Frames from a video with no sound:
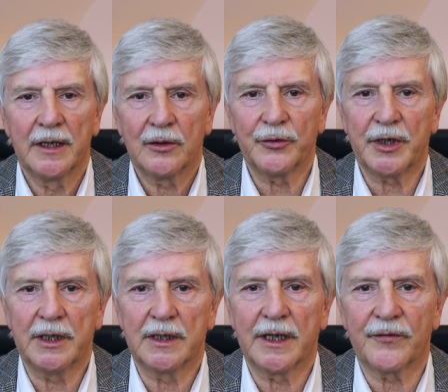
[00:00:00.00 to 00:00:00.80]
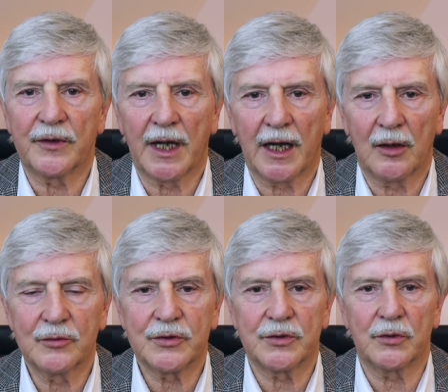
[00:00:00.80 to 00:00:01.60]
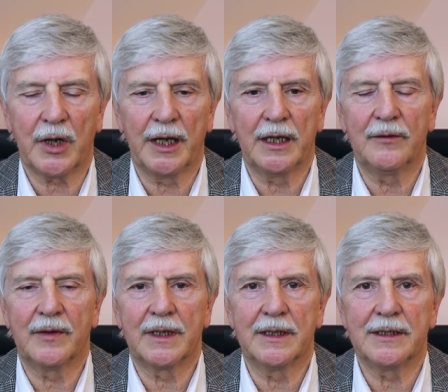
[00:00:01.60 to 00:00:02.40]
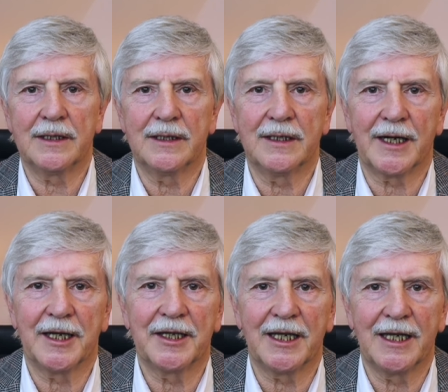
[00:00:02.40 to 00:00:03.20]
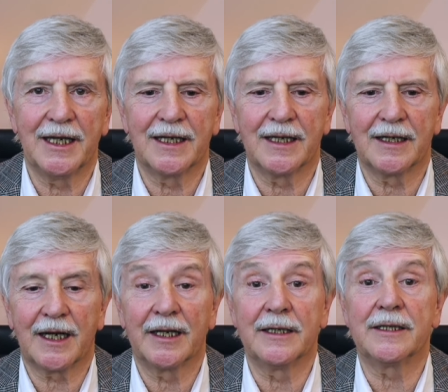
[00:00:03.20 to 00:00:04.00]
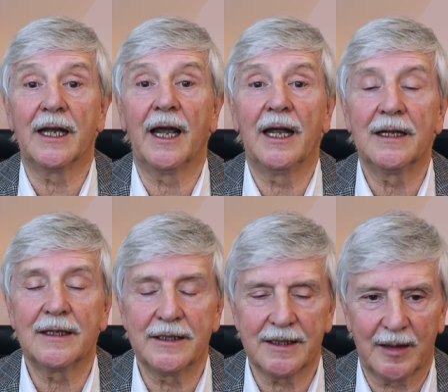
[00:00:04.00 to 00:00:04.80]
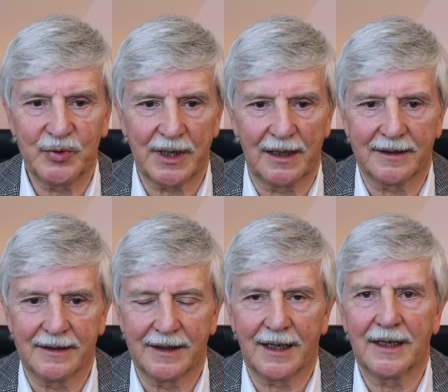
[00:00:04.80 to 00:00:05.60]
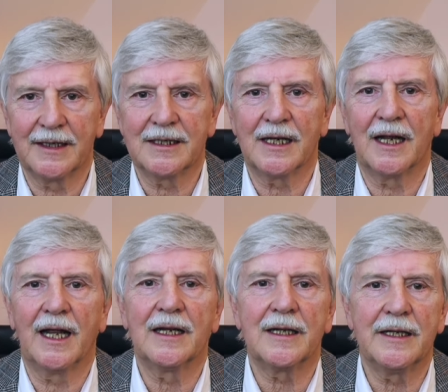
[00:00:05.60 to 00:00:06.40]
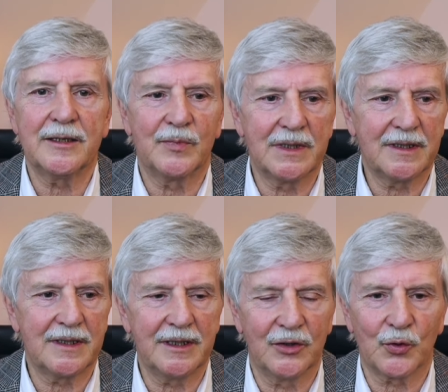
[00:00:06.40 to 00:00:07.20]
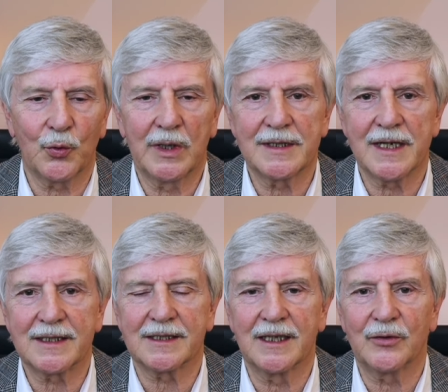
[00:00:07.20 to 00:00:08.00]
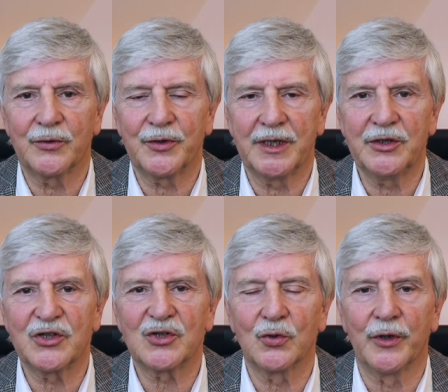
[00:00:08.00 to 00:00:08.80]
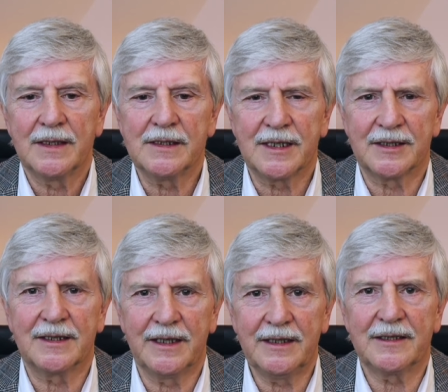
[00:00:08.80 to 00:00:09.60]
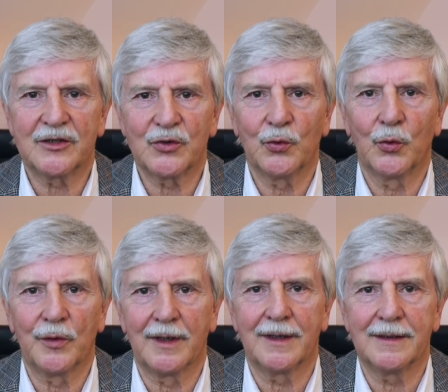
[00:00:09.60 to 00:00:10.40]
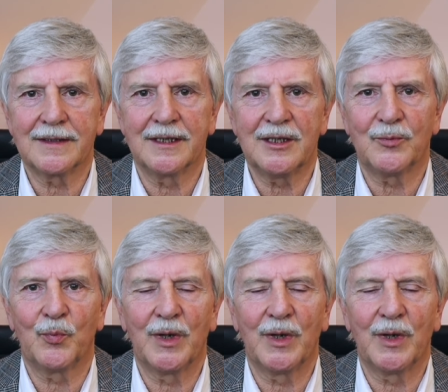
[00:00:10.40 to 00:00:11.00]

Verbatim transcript: und gehen davon aus, okay, wenn ich in die Rente gehe, dann kann ich endlich abschalten, da kann ich endlich mich in Ruhe setzen und nichts tun. Dieses Nichtstun ist nicht